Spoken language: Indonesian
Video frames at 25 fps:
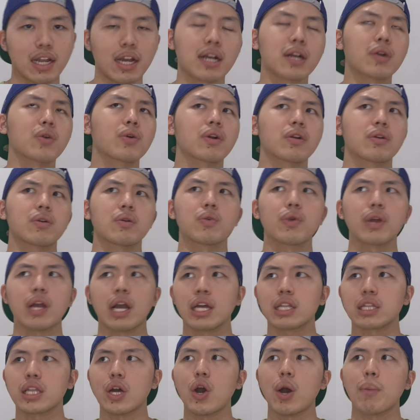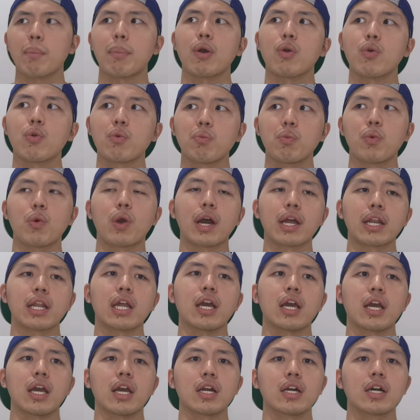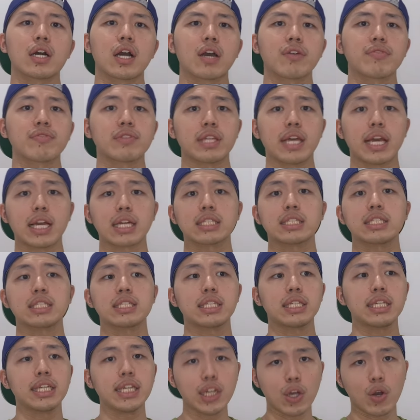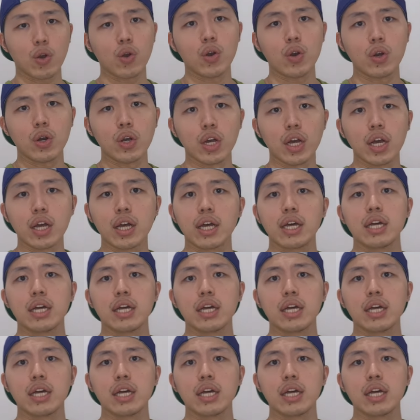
Nah, gue nggak tahu apa hubungannya uh, eh, FTX CEO